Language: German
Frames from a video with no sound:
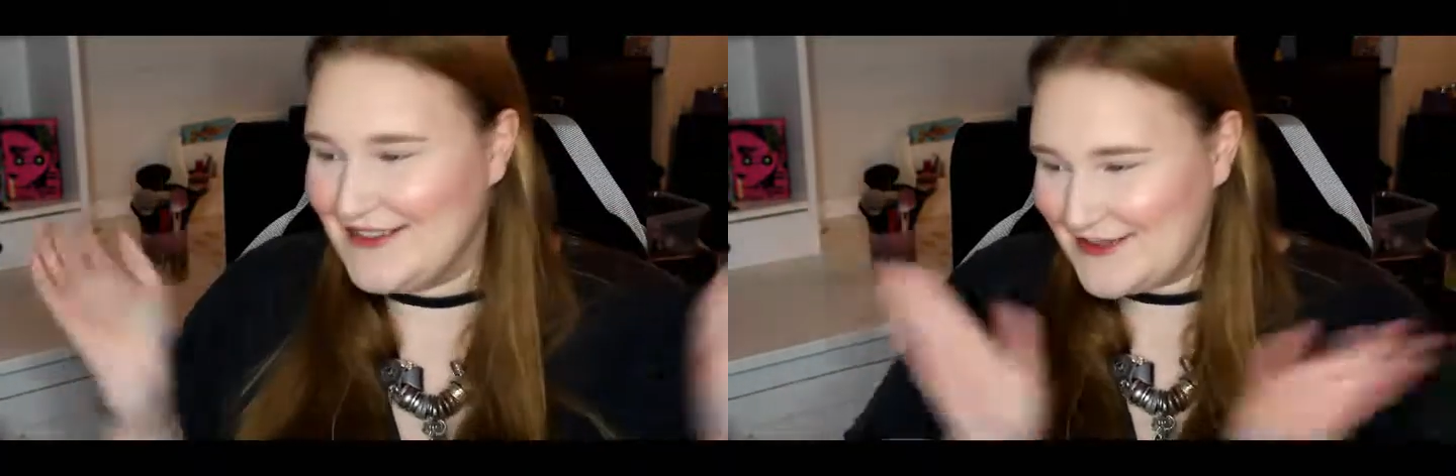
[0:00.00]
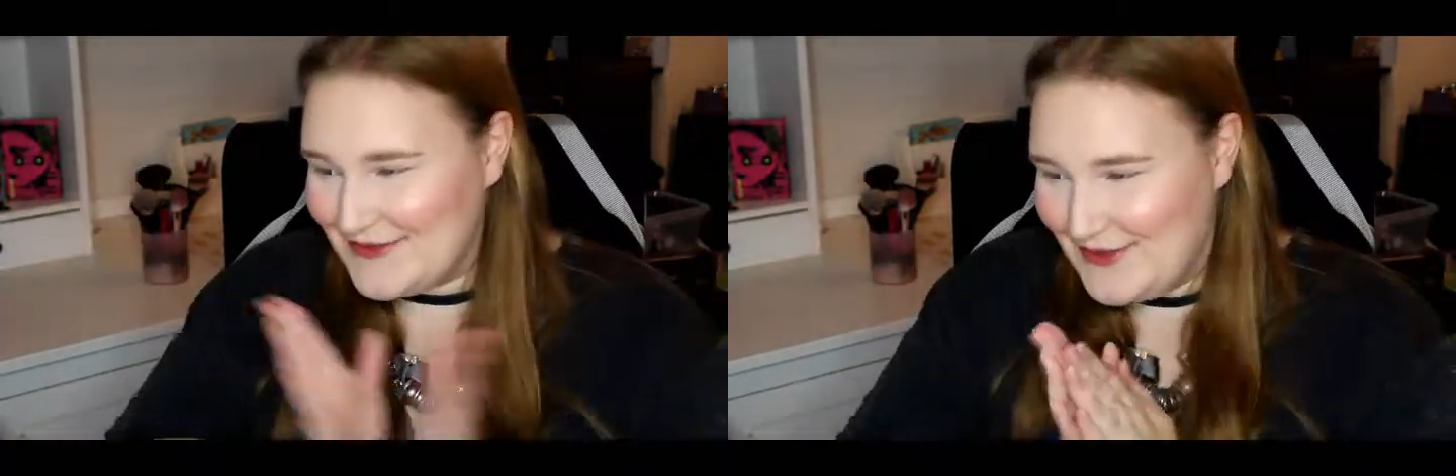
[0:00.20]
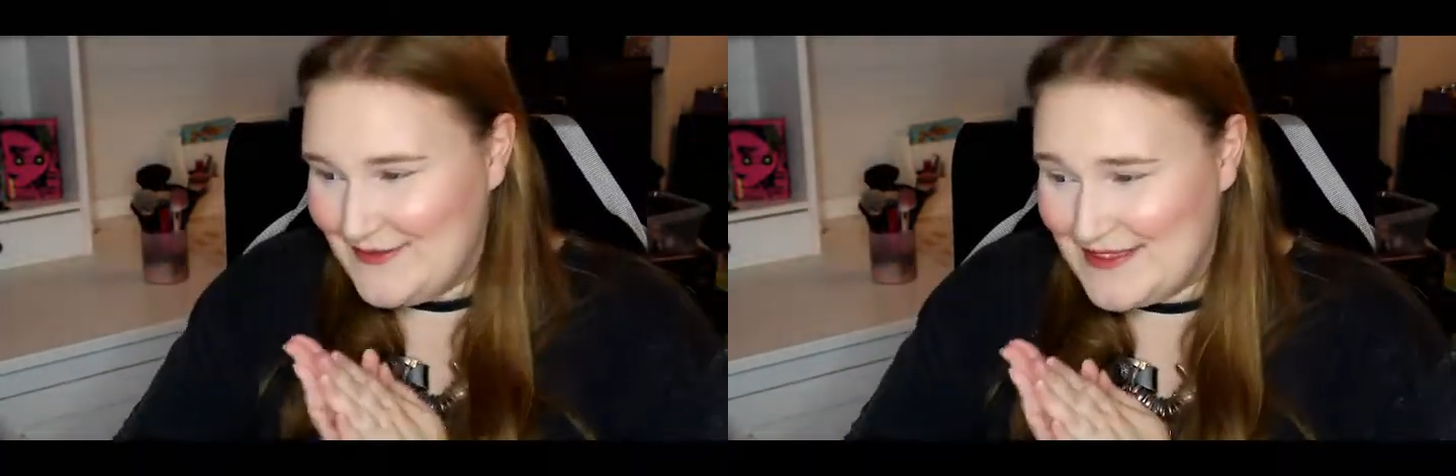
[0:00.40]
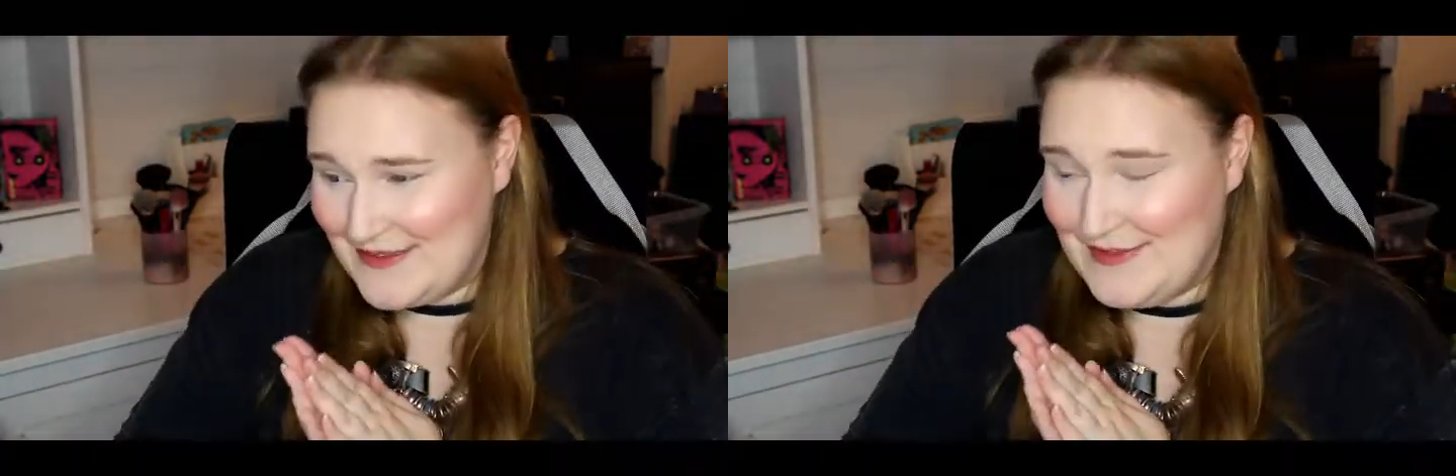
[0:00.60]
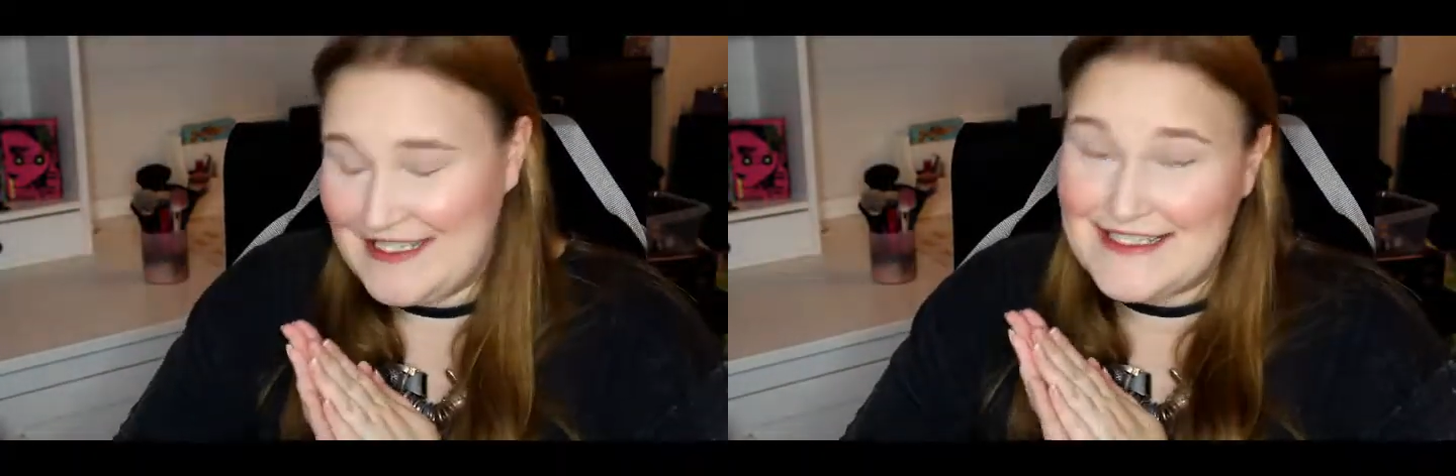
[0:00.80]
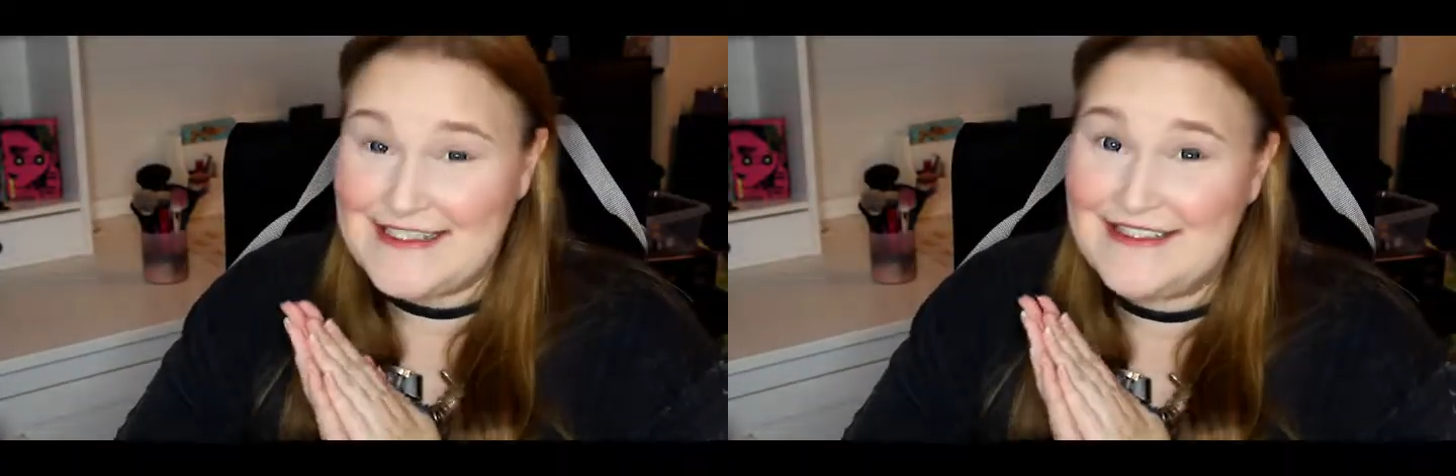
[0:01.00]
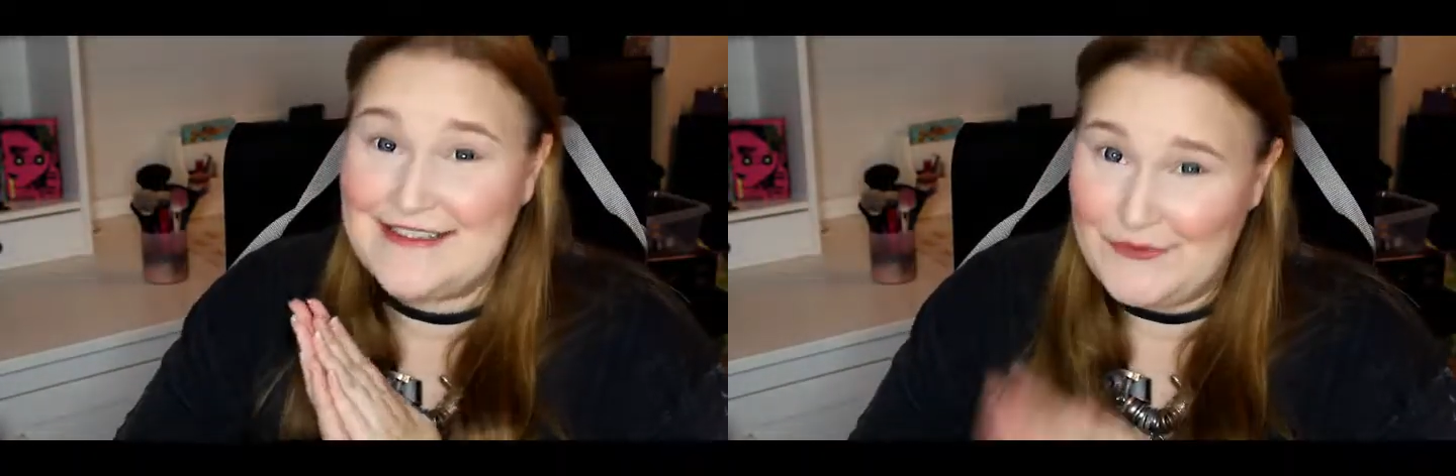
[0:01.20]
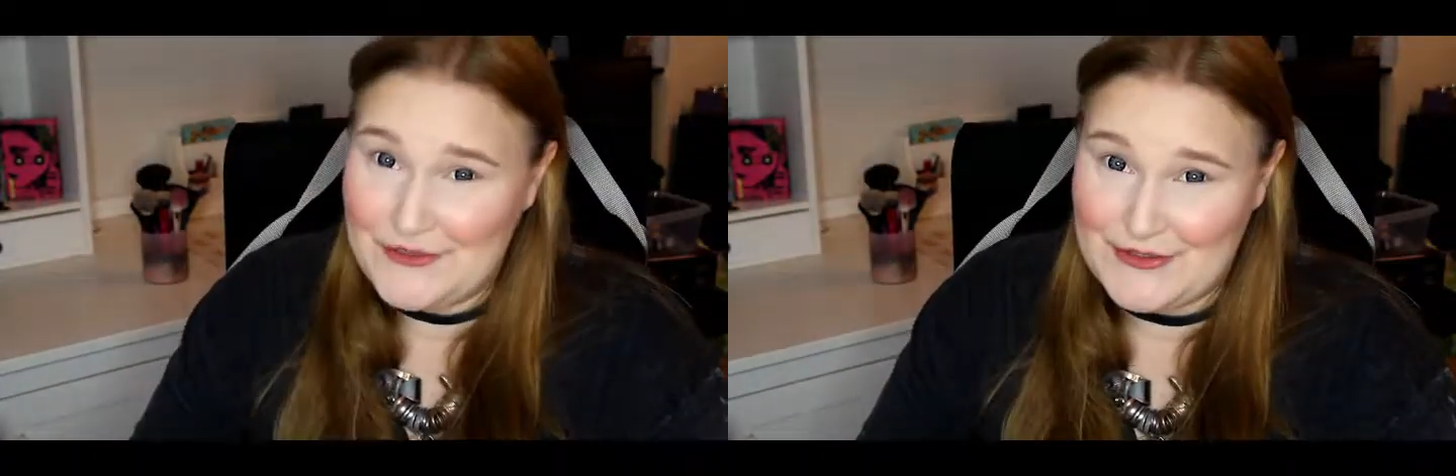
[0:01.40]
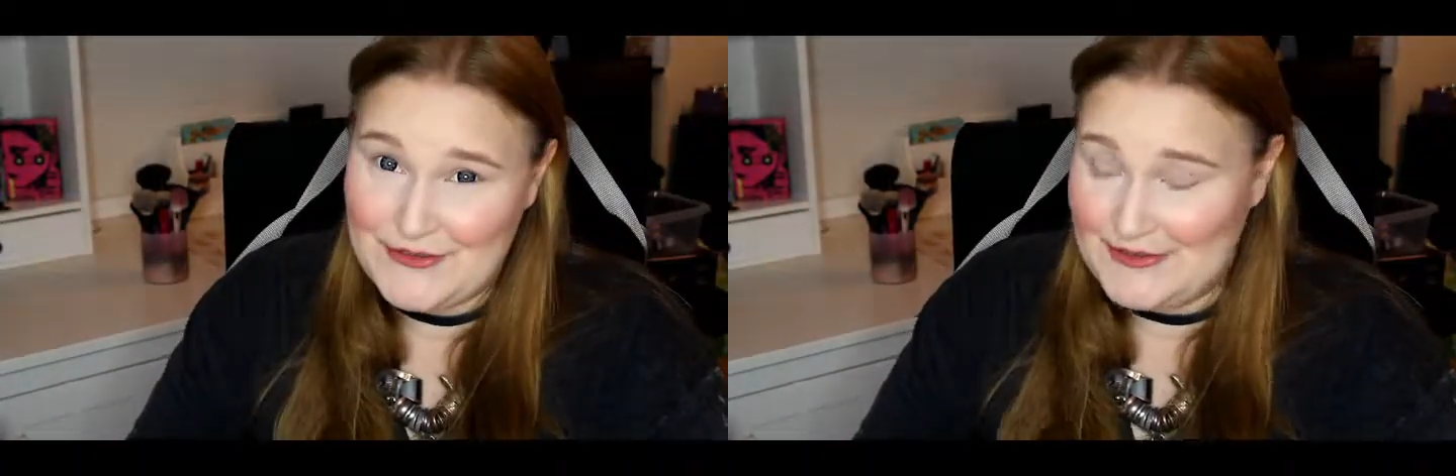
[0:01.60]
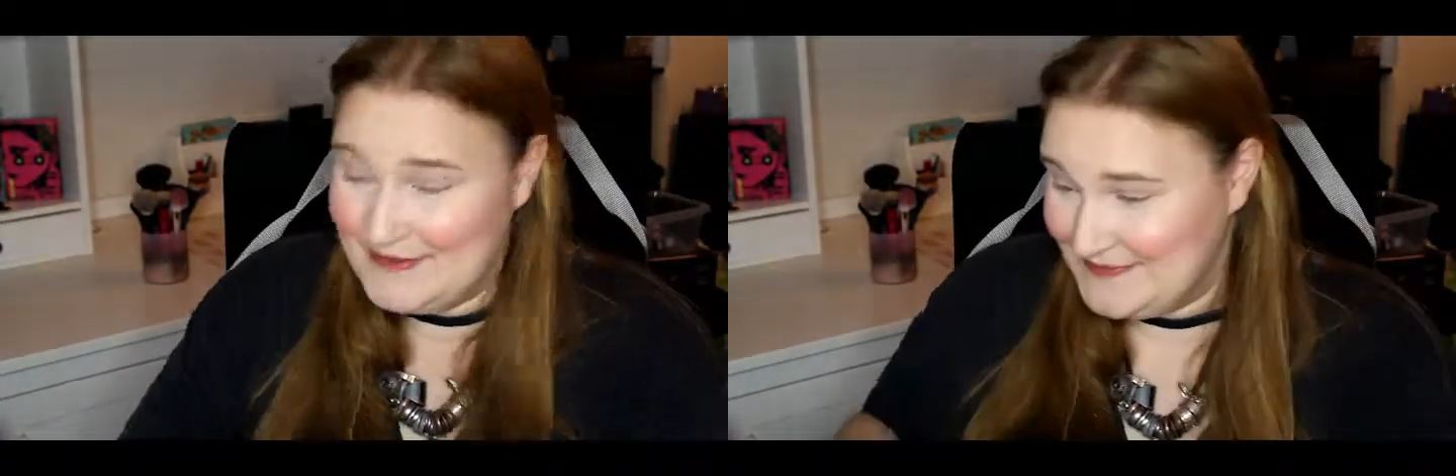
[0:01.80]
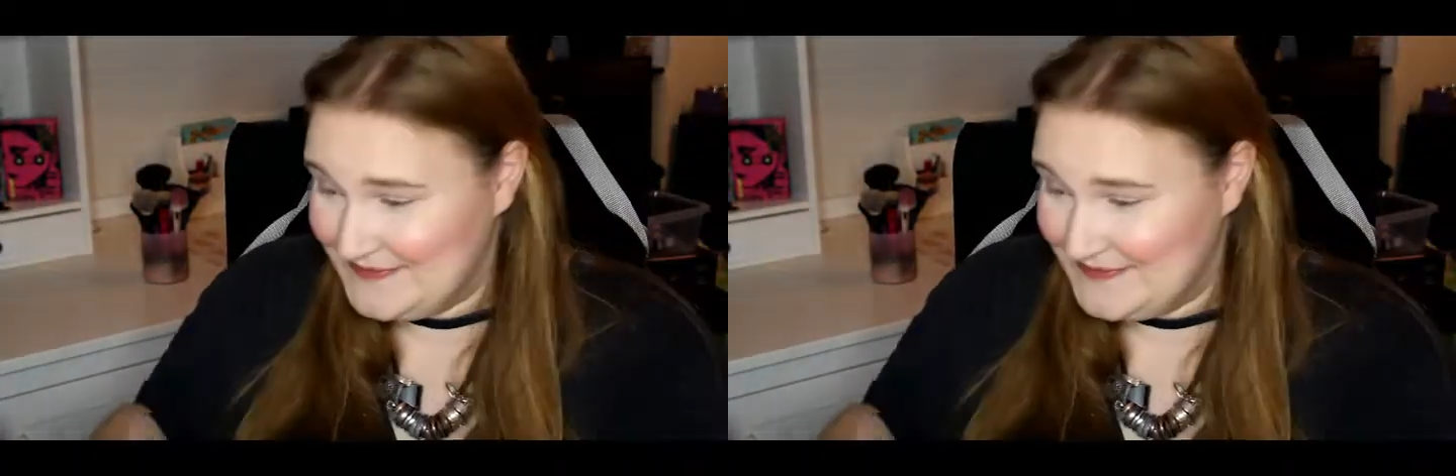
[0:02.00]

Oh, ich freue mich so, die Palette ist so schön.